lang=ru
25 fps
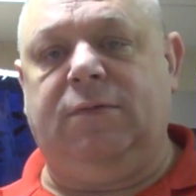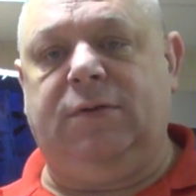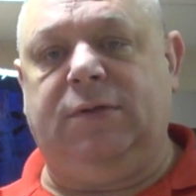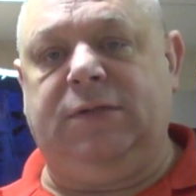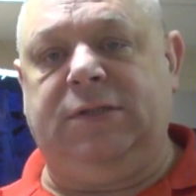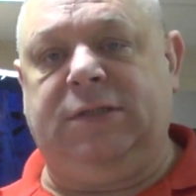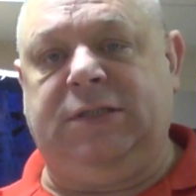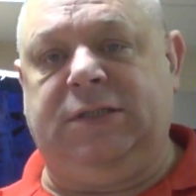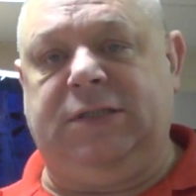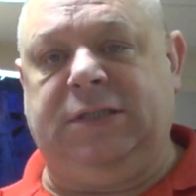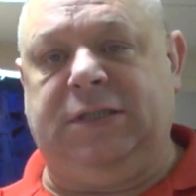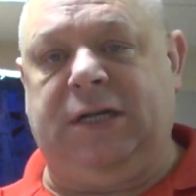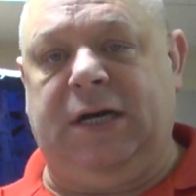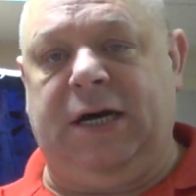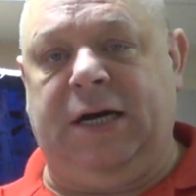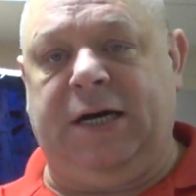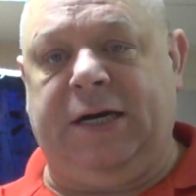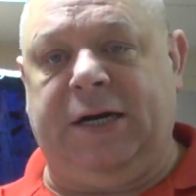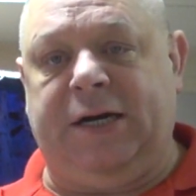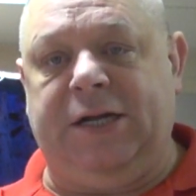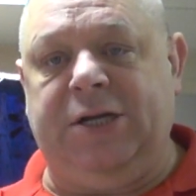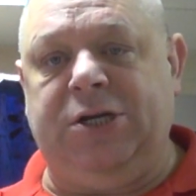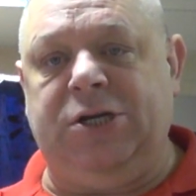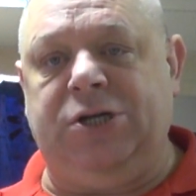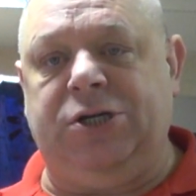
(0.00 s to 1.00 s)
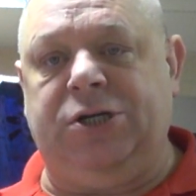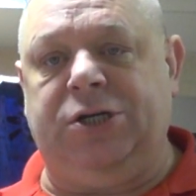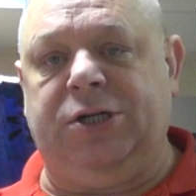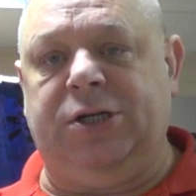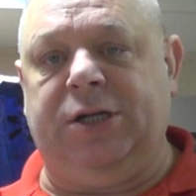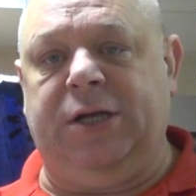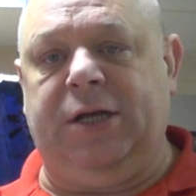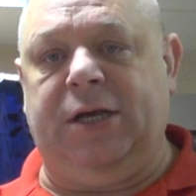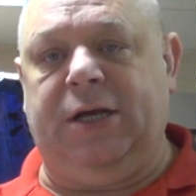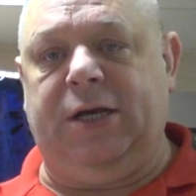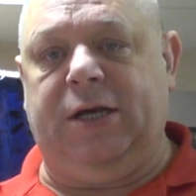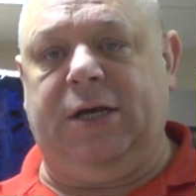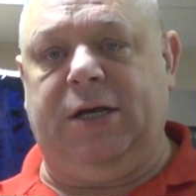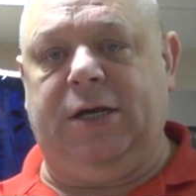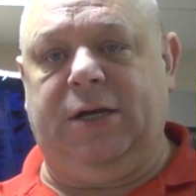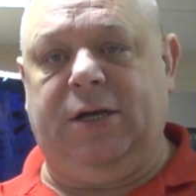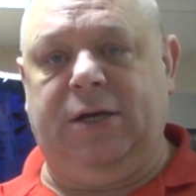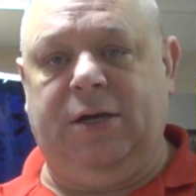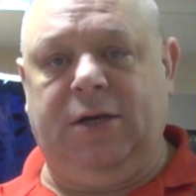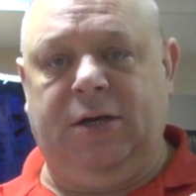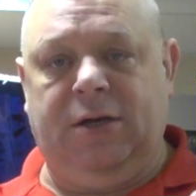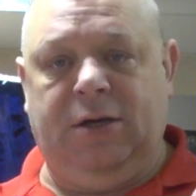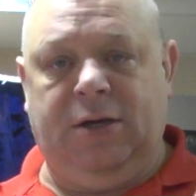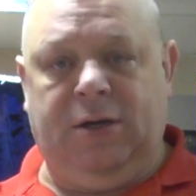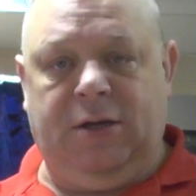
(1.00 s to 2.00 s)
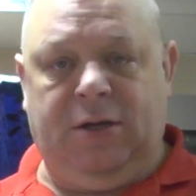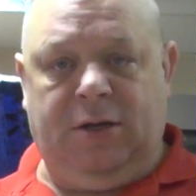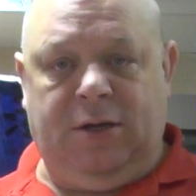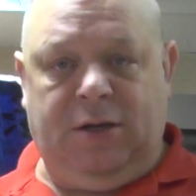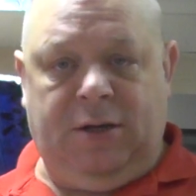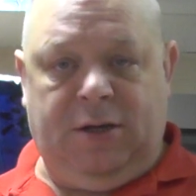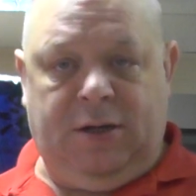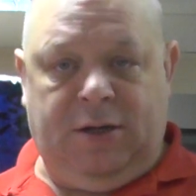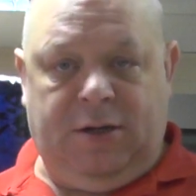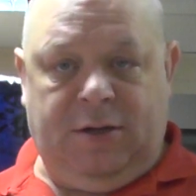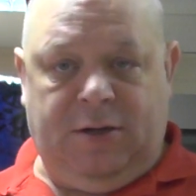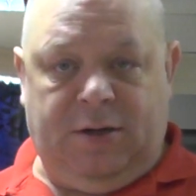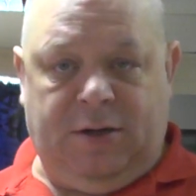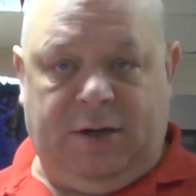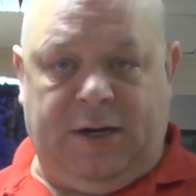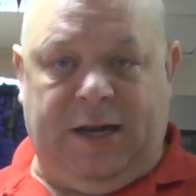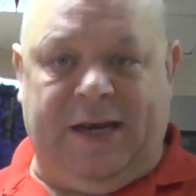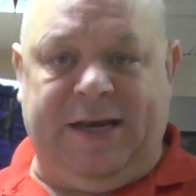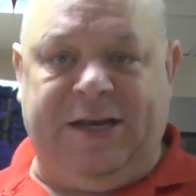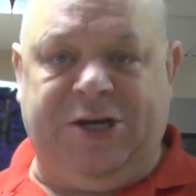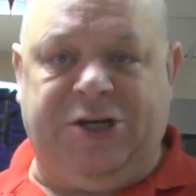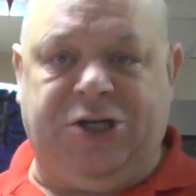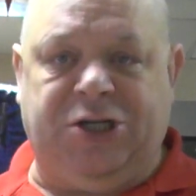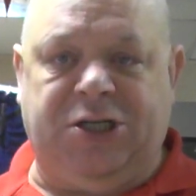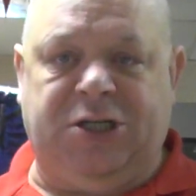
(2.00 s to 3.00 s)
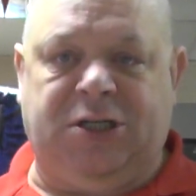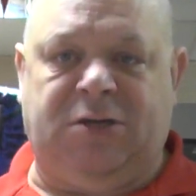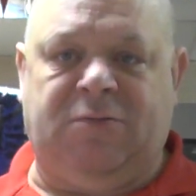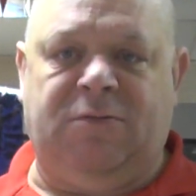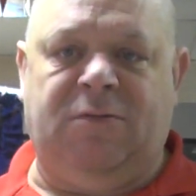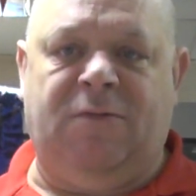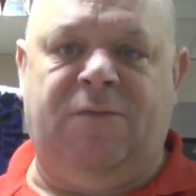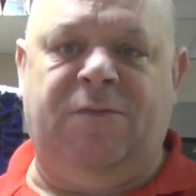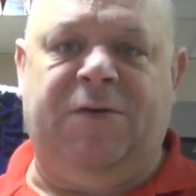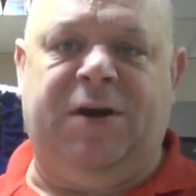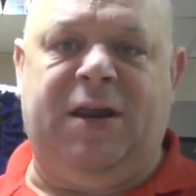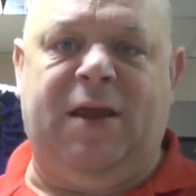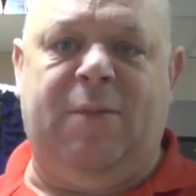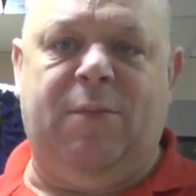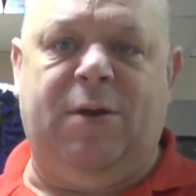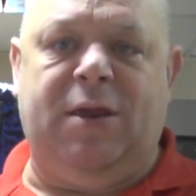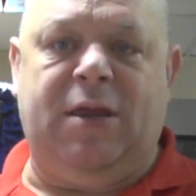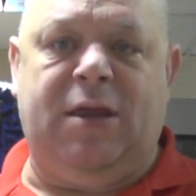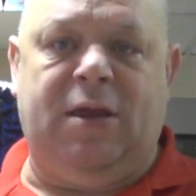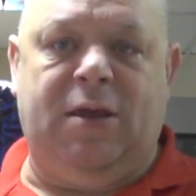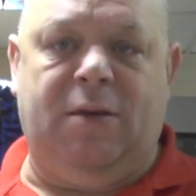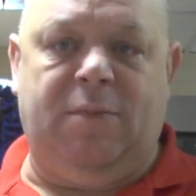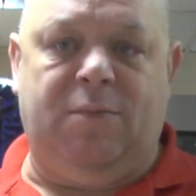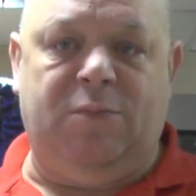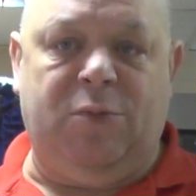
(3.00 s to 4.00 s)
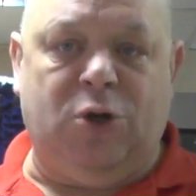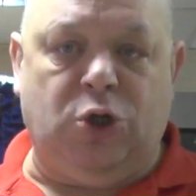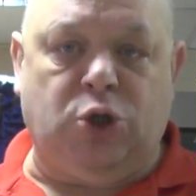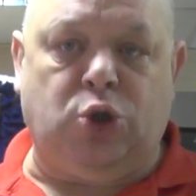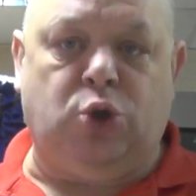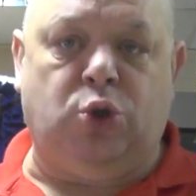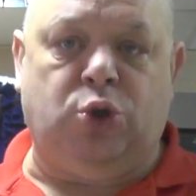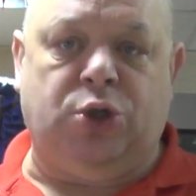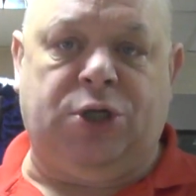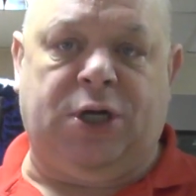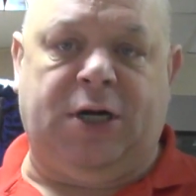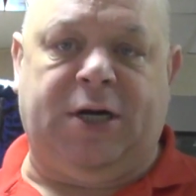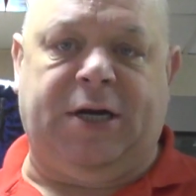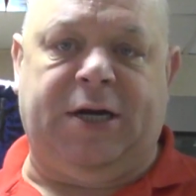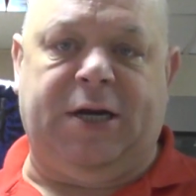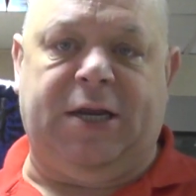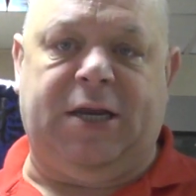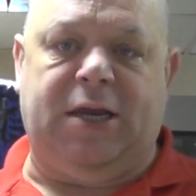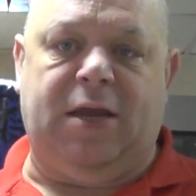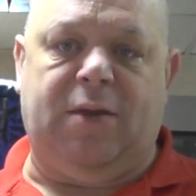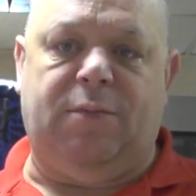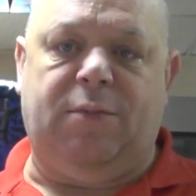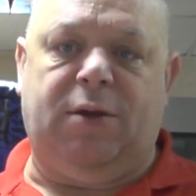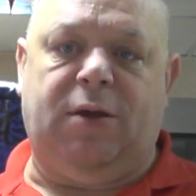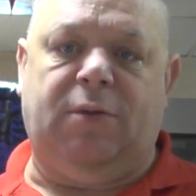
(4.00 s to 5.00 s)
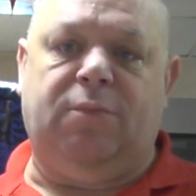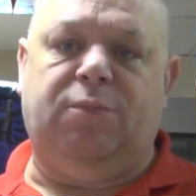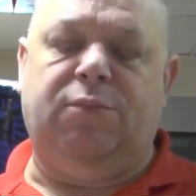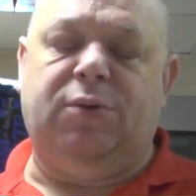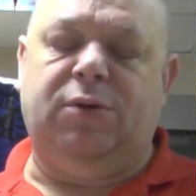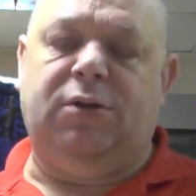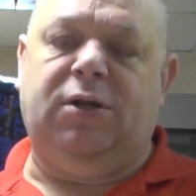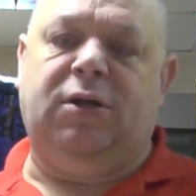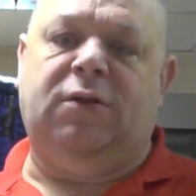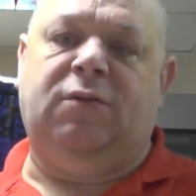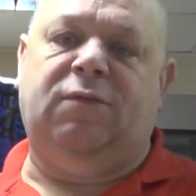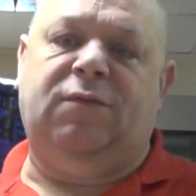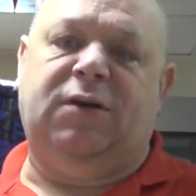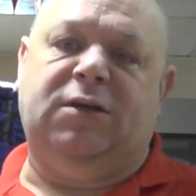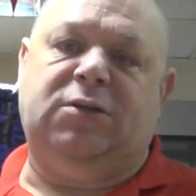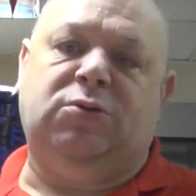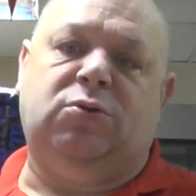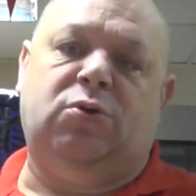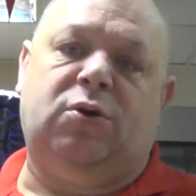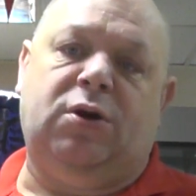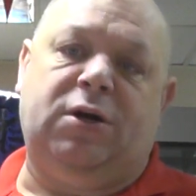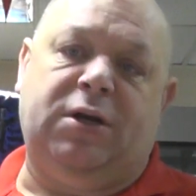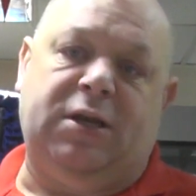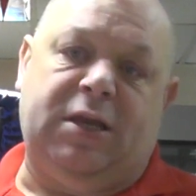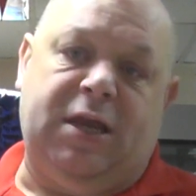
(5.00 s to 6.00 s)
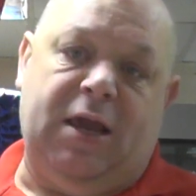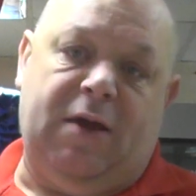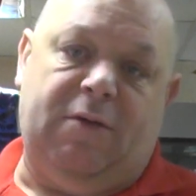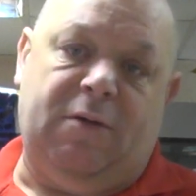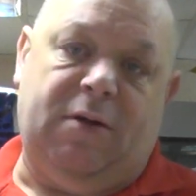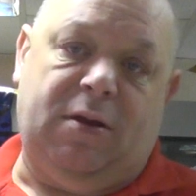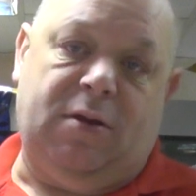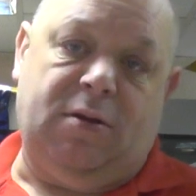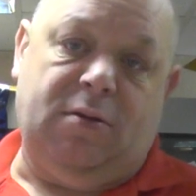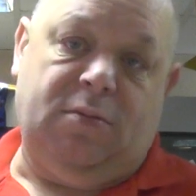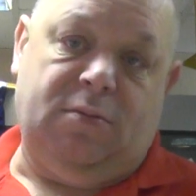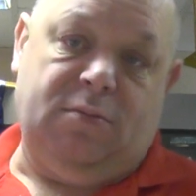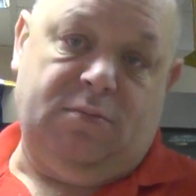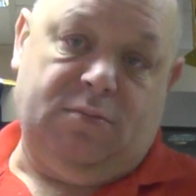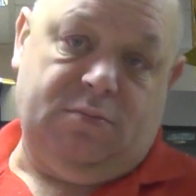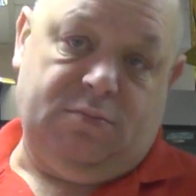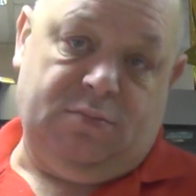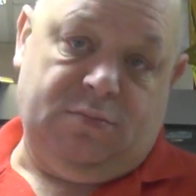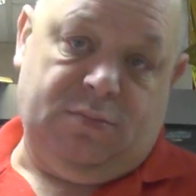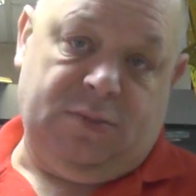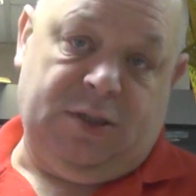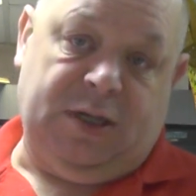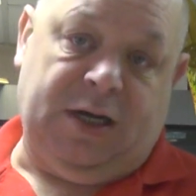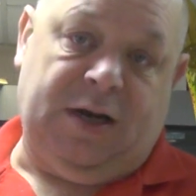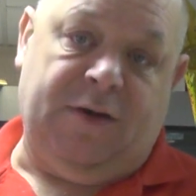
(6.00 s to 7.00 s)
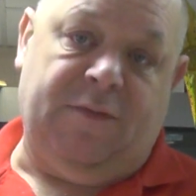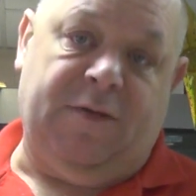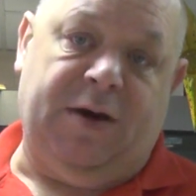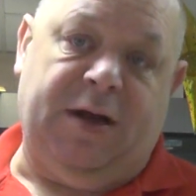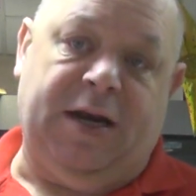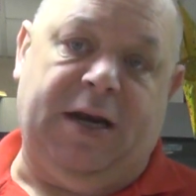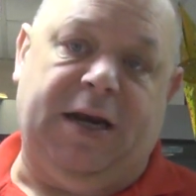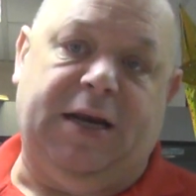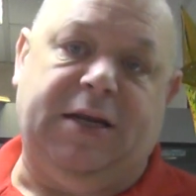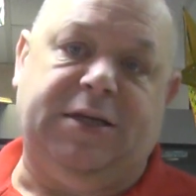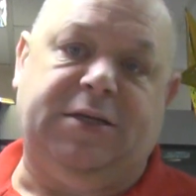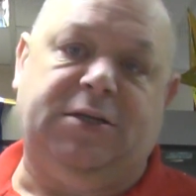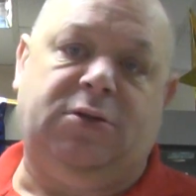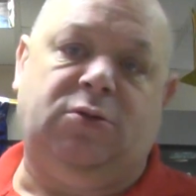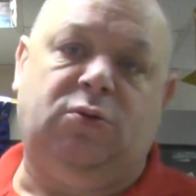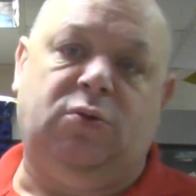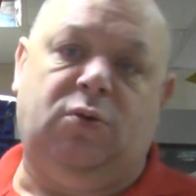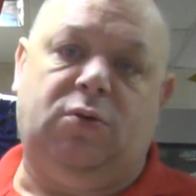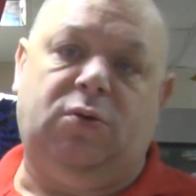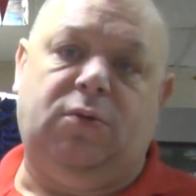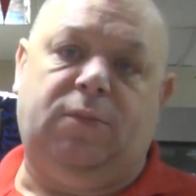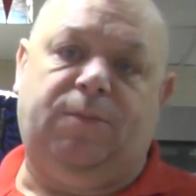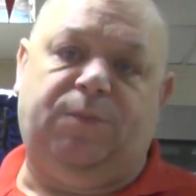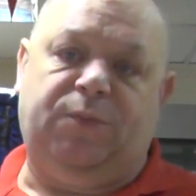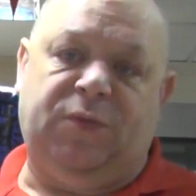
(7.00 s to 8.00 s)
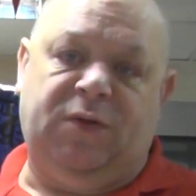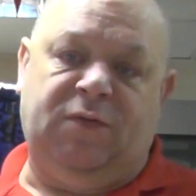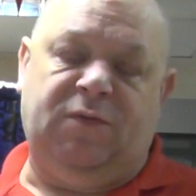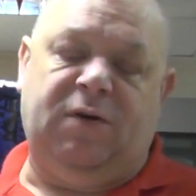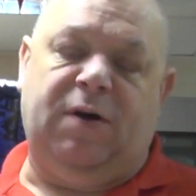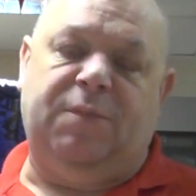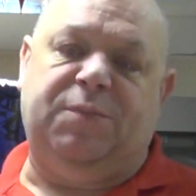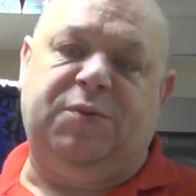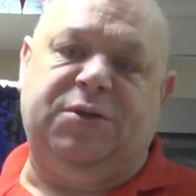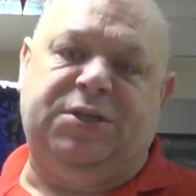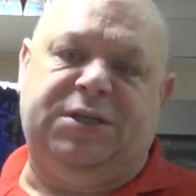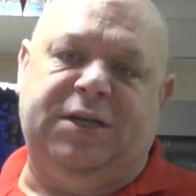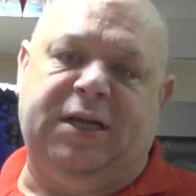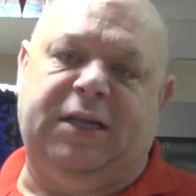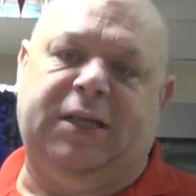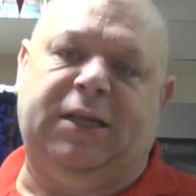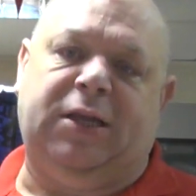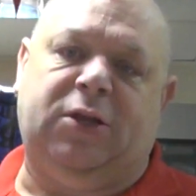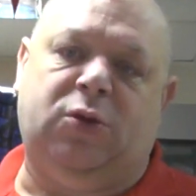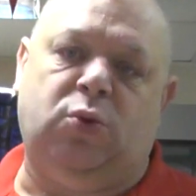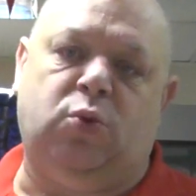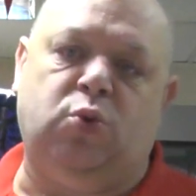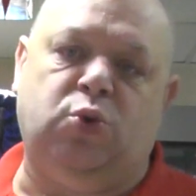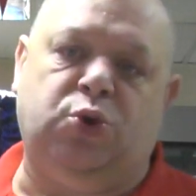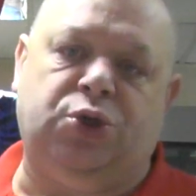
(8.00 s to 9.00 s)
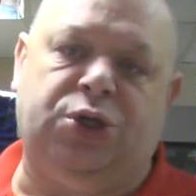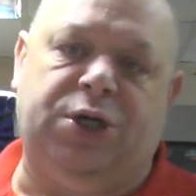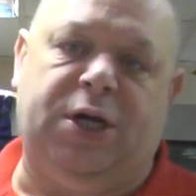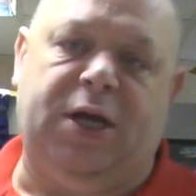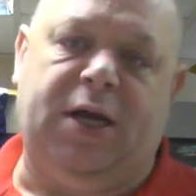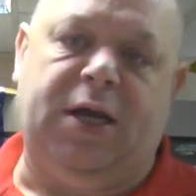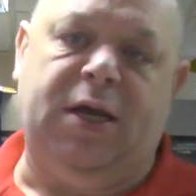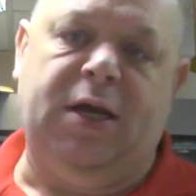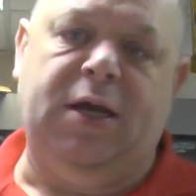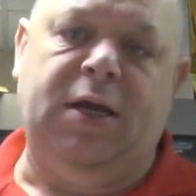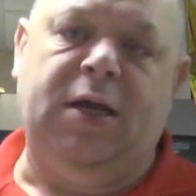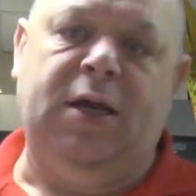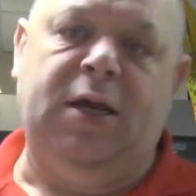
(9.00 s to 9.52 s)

за ограниченное количество времени между закрытиями. Было 2.49, договорились, то 2.50 это уже